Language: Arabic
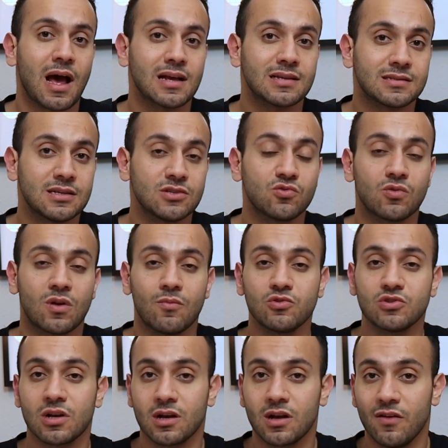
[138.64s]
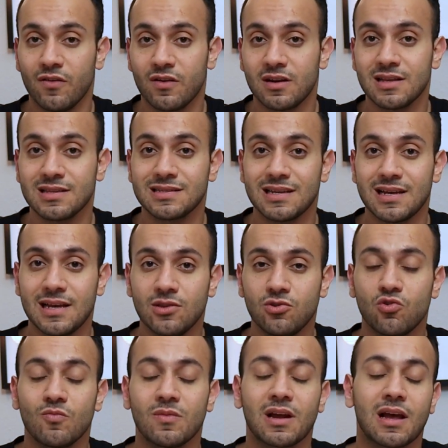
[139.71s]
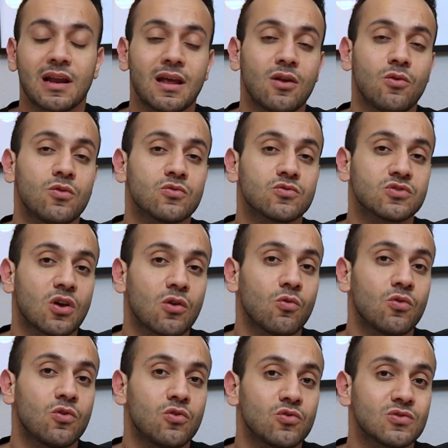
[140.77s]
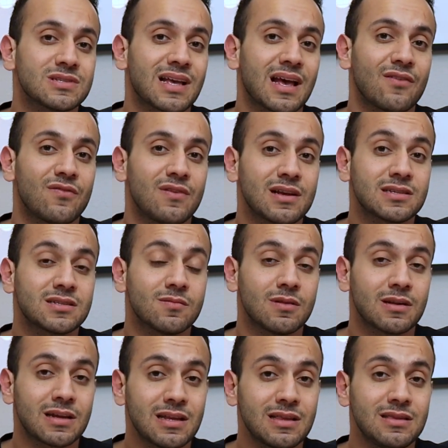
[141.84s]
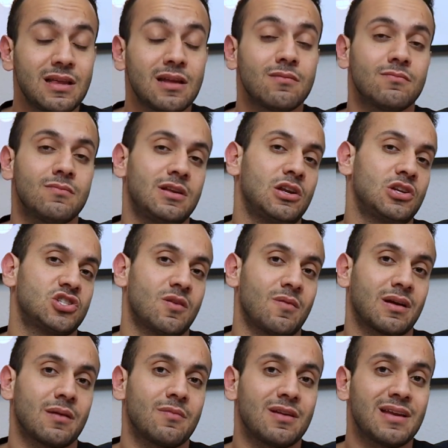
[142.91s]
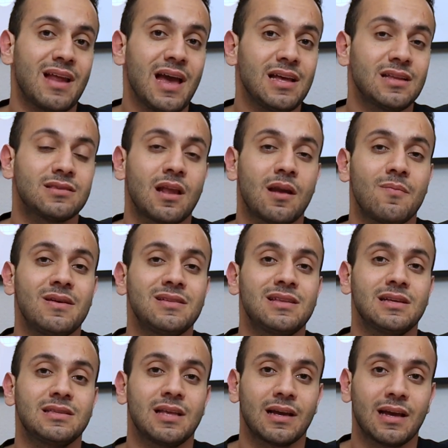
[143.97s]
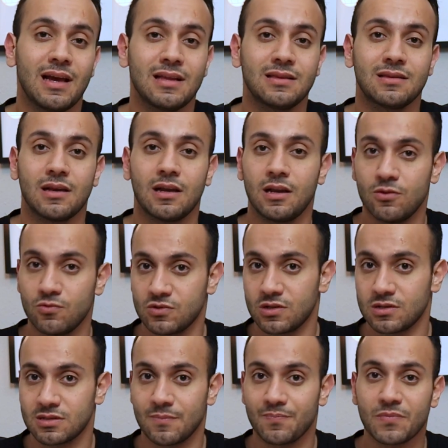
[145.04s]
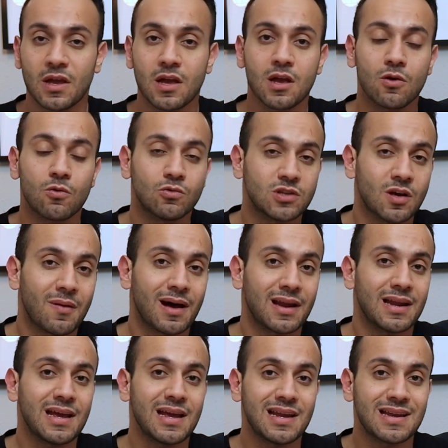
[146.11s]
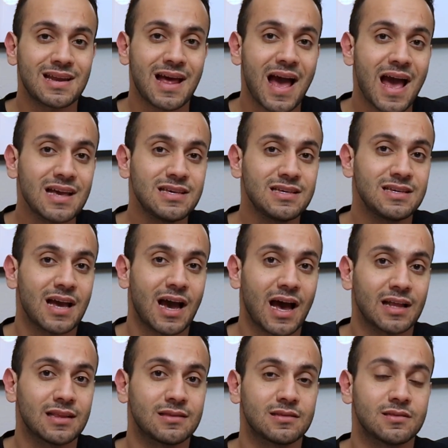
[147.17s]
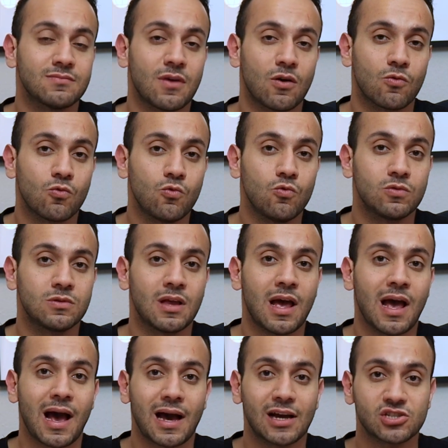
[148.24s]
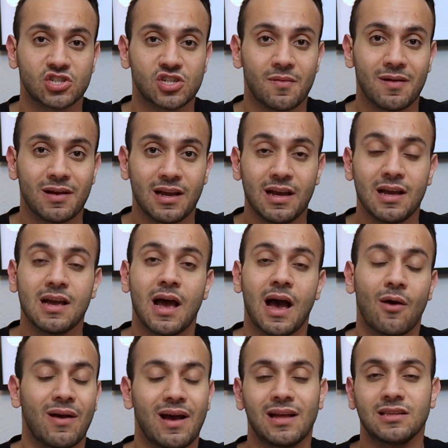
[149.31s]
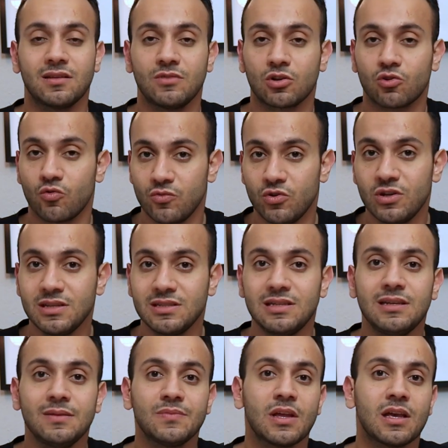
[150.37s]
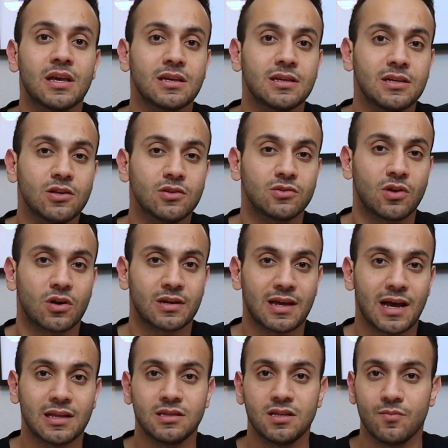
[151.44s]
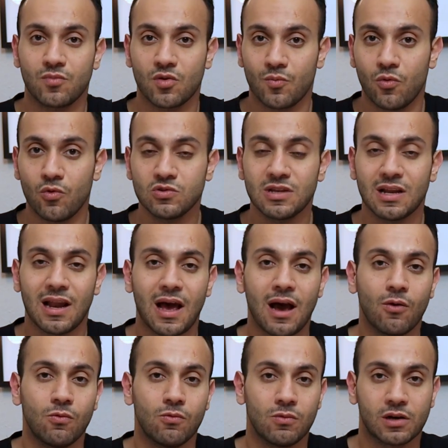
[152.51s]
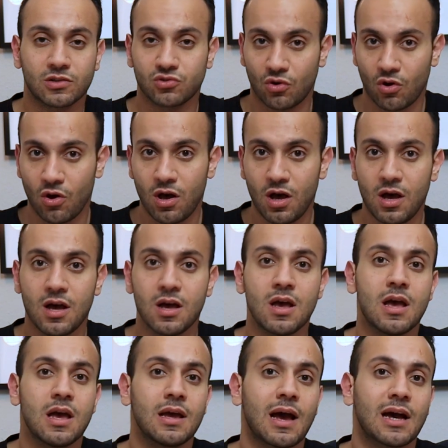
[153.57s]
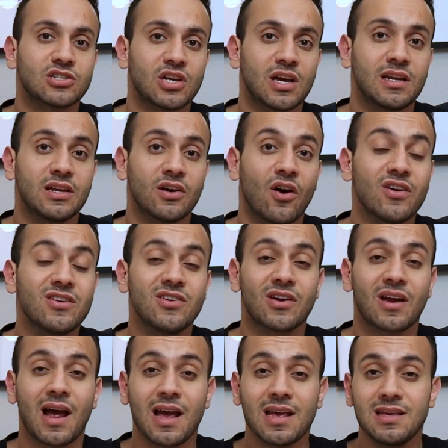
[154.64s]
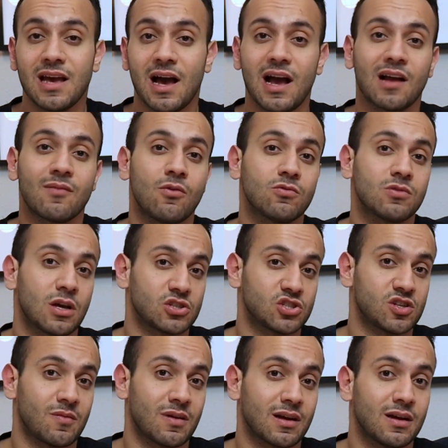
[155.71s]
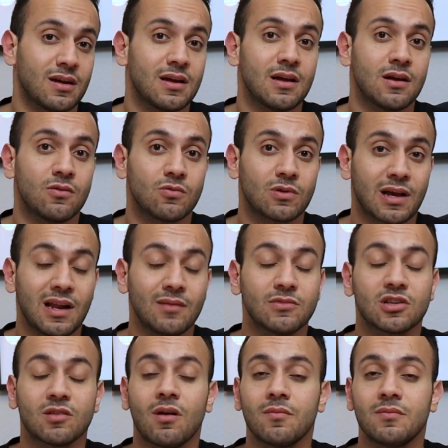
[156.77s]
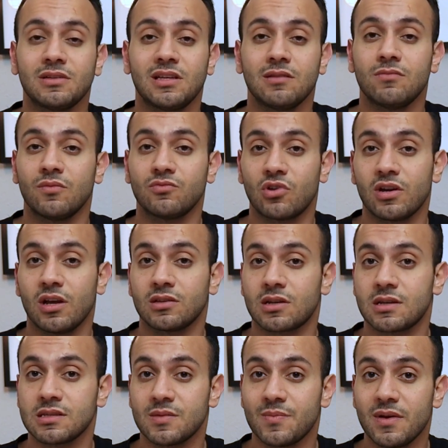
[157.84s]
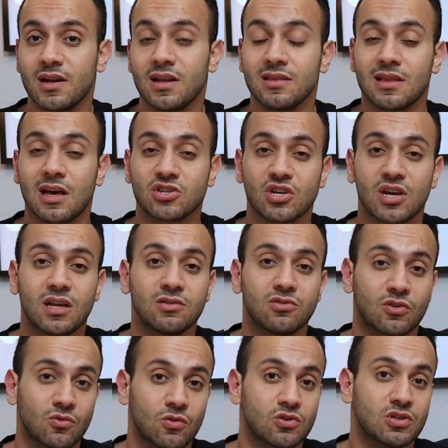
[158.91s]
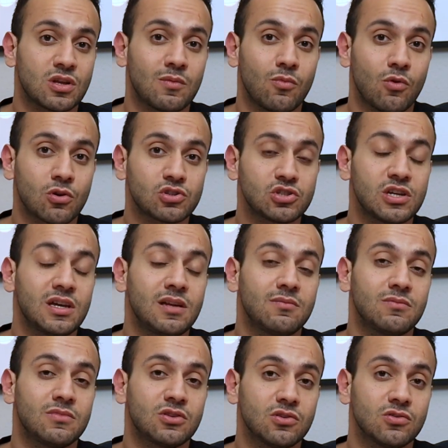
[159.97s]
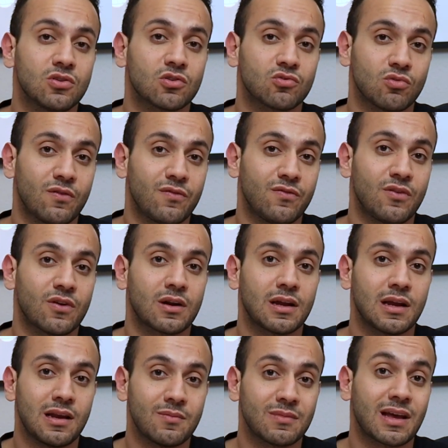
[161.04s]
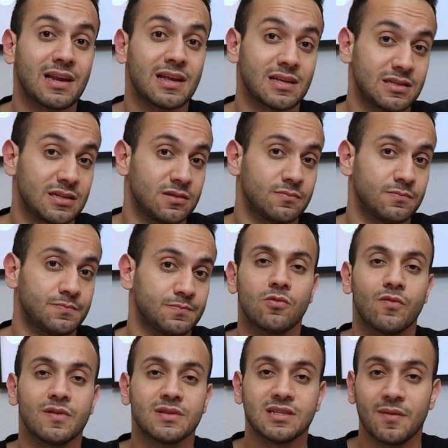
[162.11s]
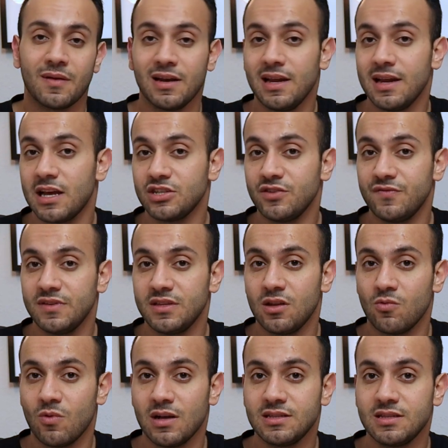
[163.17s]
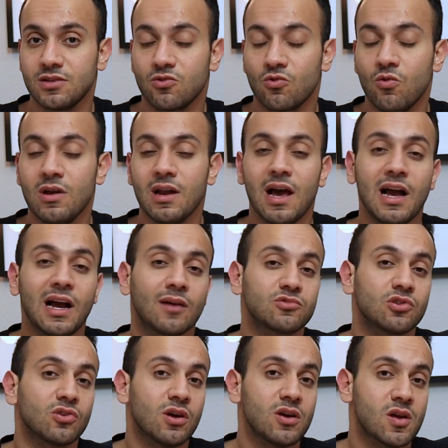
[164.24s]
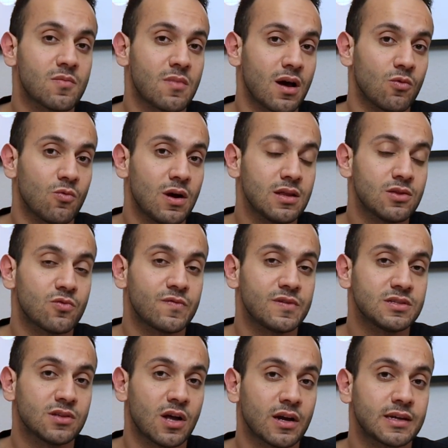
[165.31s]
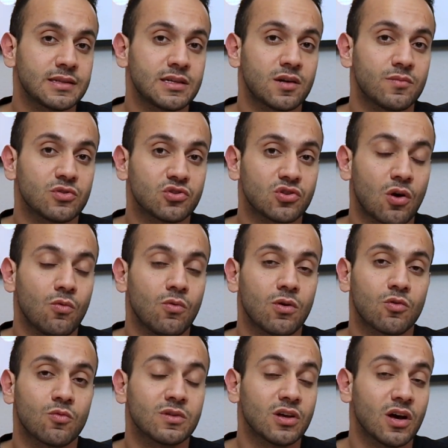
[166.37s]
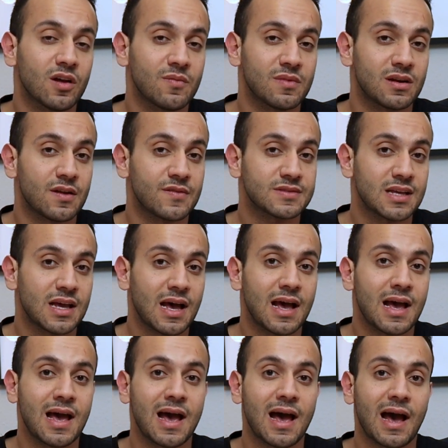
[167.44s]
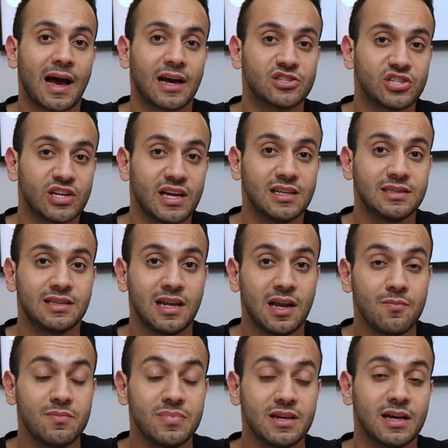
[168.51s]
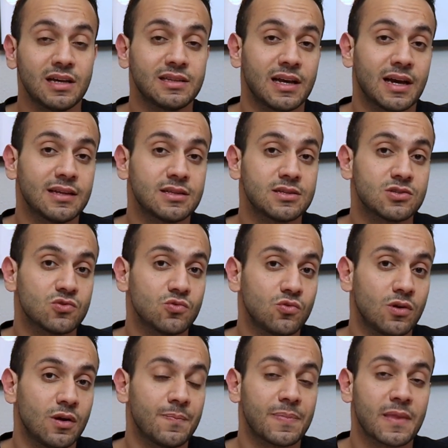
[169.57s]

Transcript: اسسوا نموذج جفرنانس قدروا من خلاله يوصلوا لنسخه فليكسبل جدا من الشبكه من ناحيه تلبيه احتياجات اليوزرز وده معناه ان اي حد موجود على الشبكه او اي حد من الكوميونتي يقدر يقدم بروبوزل او اقتراح عشان يغير اي حاجه موجوده على الشبكه الكلام ده طبعا بيتم بطريقه ترانسبيرنت عشان تكنولوجيا البلوك تشين بتقدر توفر الامكانيه دي في الزمن اللي احنا عايشين فيه دلوقتي كل حاجه بتتغير مع الوقت وفي صناعات كتيره بتطور وبتغير من نفسها عشان تلبي احتياجات السوق